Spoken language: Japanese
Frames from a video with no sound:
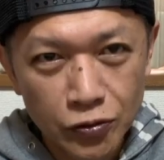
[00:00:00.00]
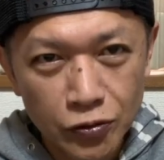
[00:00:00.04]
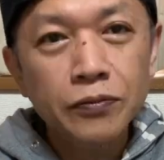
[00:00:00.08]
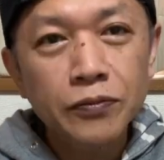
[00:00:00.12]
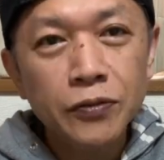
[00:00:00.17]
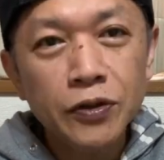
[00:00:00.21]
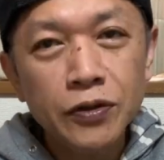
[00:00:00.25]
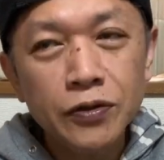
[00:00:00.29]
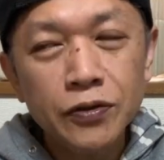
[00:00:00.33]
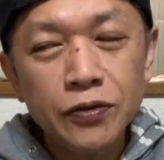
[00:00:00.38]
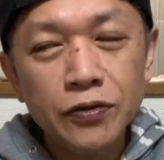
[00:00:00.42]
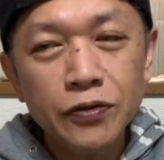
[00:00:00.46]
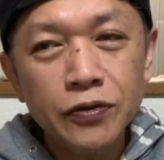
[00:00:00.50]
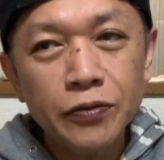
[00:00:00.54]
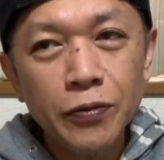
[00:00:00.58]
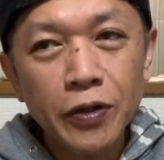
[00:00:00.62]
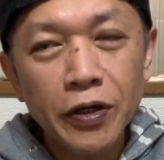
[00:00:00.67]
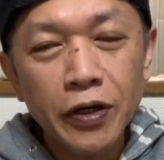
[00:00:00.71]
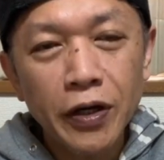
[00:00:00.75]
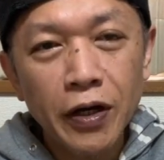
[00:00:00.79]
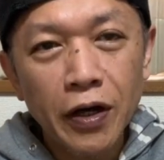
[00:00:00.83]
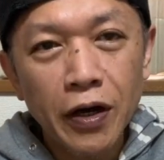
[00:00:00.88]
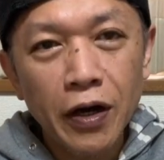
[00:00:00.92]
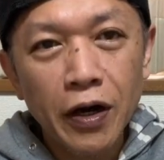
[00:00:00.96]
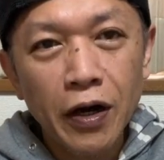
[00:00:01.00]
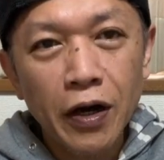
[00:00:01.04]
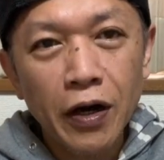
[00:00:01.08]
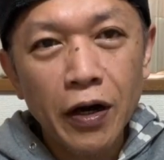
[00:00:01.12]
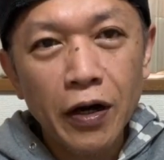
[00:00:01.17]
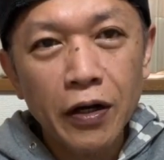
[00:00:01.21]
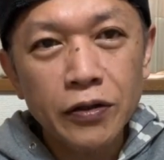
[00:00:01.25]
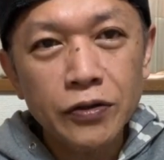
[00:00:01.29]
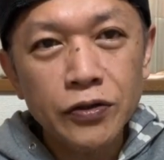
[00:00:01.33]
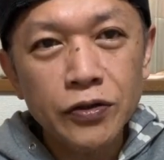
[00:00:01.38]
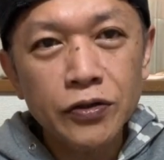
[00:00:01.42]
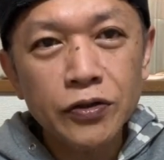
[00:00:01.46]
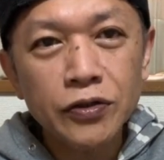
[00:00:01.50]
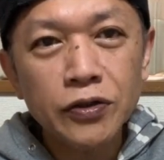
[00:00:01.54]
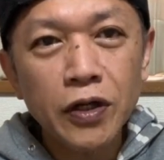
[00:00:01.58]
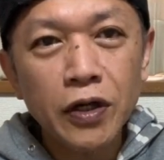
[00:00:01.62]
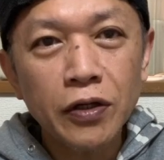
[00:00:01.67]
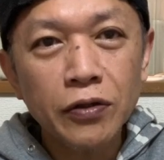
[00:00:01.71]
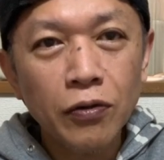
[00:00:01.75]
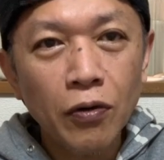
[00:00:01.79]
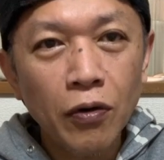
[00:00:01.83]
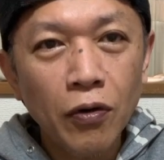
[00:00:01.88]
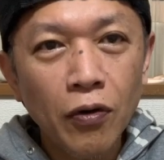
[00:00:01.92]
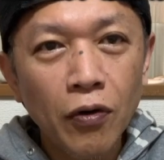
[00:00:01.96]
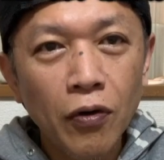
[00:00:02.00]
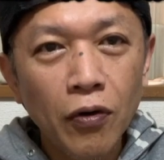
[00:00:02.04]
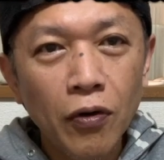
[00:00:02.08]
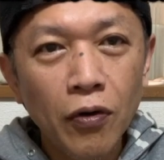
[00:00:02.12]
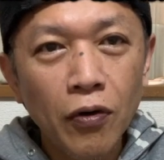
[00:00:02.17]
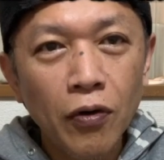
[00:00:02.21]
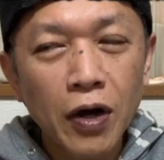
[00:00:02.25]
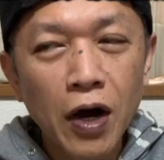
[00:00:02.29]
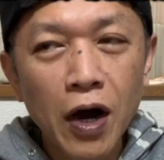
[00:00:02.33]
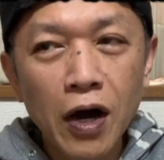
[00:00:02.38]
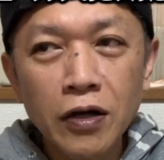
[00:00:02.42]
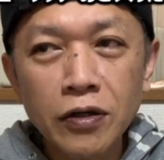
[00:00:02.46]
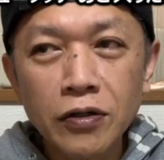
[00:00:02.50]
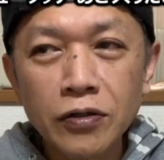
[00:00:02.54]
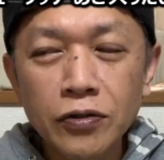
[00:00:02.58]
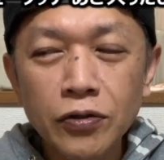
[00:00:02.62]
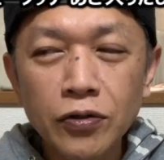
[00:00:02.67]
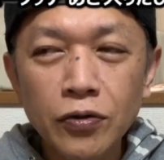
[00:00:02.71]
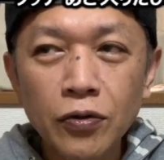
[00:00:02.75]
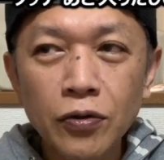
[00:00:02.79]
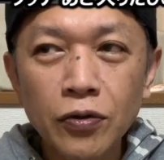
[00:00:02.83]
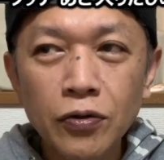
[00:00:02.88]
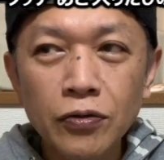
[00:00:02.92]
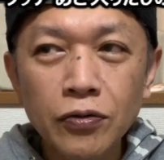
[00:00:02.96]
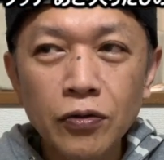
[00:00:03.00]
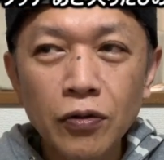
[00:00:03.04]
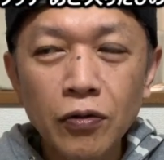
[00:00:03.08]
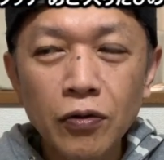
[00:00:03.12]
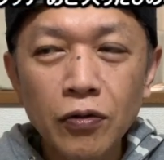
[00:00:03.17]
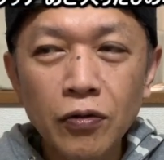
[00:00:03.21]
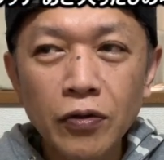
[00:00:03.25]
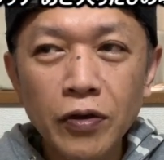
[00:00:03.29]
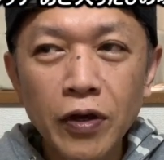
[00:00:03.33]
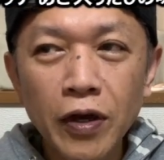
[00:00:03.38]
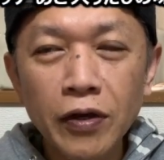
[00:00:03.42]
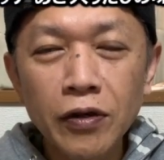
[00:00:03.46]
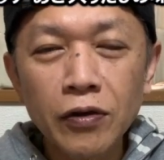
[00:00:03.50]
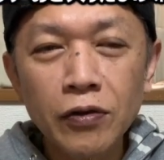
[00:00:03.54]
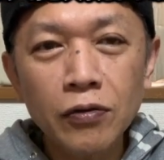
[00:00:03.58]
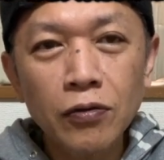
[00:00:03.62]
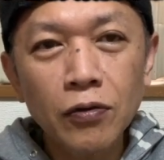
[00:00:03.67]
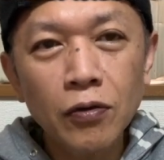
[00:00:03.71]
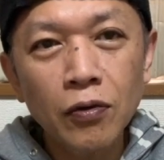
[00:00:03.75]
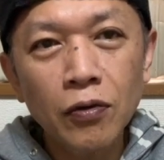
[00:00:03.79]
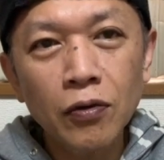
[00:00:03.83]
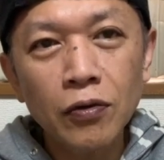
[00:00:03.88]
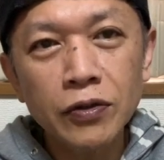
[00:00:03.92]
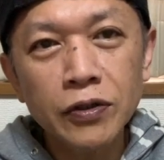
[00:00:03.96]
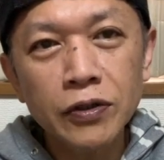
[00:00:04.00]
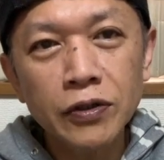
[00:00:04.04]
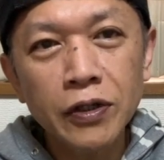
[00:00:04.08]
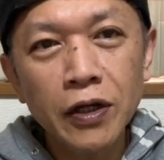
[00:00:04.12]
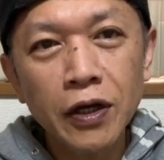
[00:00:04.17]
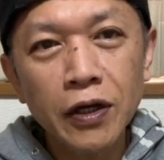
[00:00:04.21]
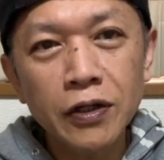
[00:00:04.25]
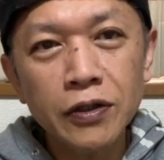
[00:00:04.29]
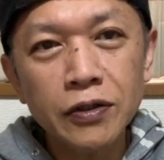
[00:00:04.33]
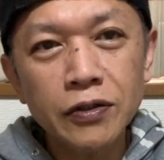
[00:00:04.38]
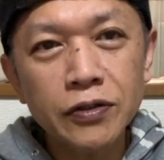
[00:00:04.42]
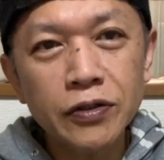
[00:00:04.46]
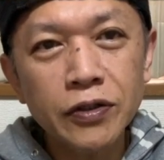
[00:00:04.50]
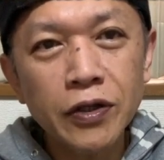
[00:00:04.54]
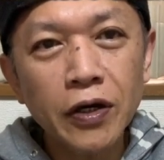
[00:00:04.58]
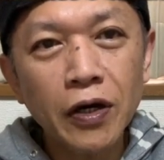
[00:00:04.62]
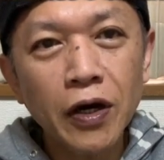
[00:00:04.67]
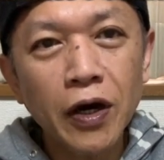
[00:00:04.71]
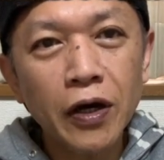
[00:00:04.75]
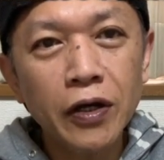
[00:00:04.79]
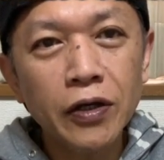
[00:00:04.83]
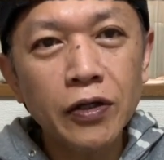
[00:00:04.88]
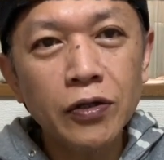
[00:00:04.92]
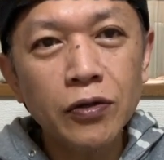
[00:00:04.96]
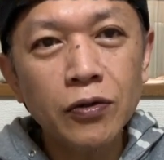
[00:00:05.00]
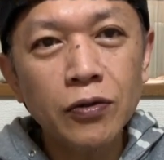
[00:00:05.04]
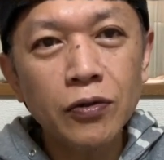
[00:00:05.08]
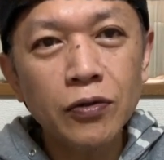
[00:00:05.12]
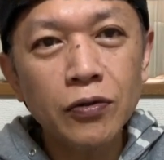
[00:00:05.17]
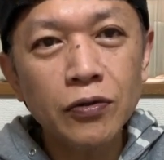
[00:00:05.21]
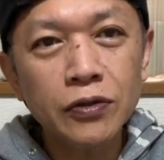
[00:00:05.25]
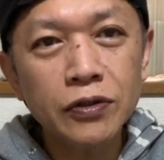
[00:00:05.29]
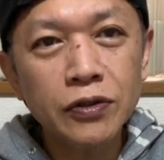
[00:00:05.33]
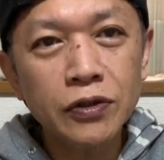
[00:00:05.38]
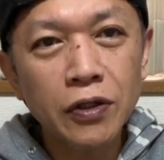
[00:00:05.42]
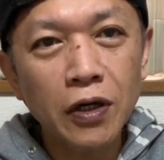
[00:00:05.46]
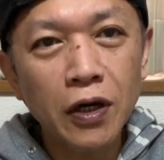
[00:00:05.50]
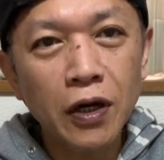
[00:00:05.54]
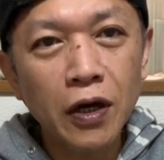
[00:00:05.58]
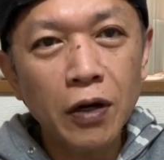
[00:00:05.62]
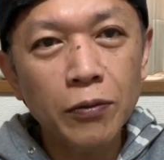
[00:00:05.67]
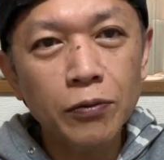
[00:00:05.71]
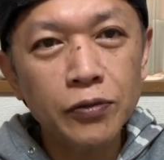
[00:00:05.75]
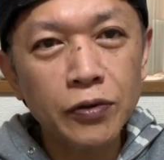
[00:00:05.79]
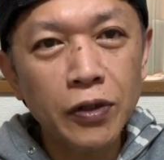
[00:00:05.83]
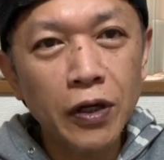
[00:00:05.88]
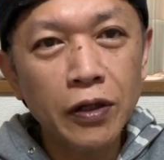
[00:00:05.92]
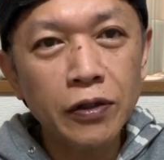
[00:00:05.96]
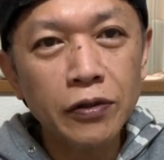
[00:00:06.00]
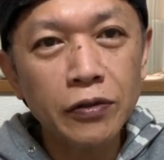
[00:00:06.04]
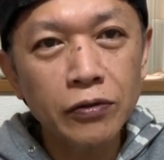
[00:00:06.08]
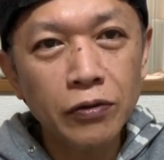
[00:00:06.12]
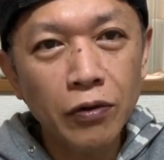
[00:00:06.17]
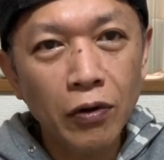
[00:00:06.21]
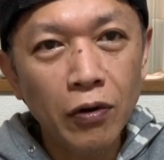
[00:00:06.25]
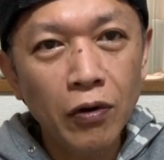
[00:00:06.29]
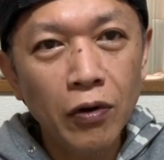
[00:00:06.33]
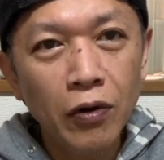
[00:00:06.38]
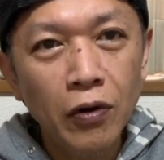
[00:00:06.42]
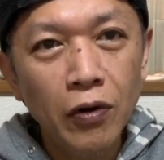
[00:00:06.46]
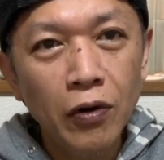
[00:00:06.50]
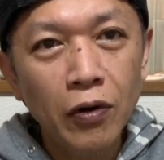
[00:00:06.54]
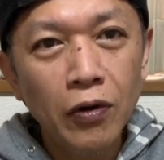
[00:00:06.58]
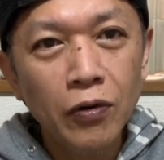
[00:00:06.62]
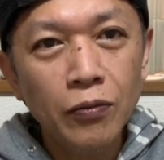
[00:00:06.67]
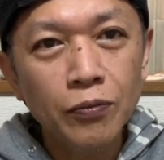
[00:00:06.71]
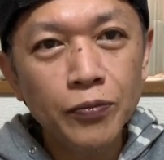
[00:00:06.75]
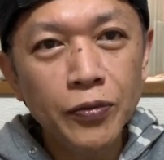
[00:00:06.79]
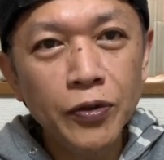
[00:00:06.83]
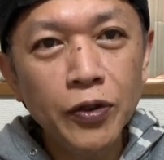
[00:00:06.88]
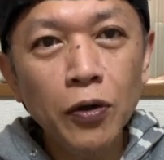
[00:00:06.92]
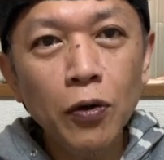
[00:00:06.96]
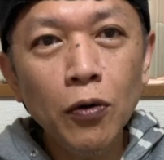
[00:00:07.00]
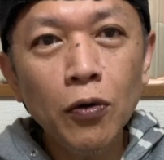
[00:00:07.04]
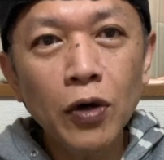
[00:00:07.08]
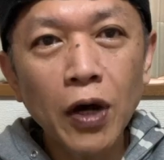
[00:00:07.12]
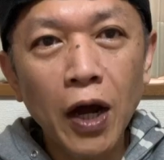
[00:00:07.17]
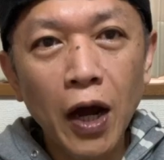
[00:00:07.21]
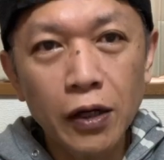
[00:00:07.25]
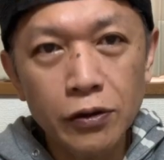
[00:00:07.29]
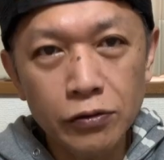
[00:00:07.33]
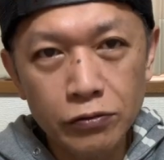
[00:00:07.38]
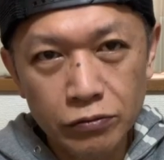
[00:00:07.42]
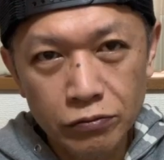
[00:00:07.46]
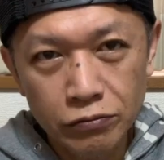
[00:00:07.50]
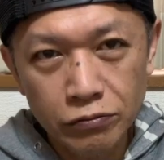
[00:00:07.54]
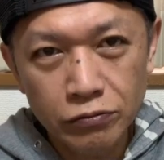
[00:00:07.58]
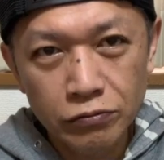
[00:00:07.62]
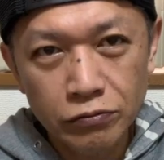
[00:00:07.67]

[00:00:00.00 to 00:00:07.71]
三つ目が、自社の環境と健康に対して配慮したブランド、ビオラル。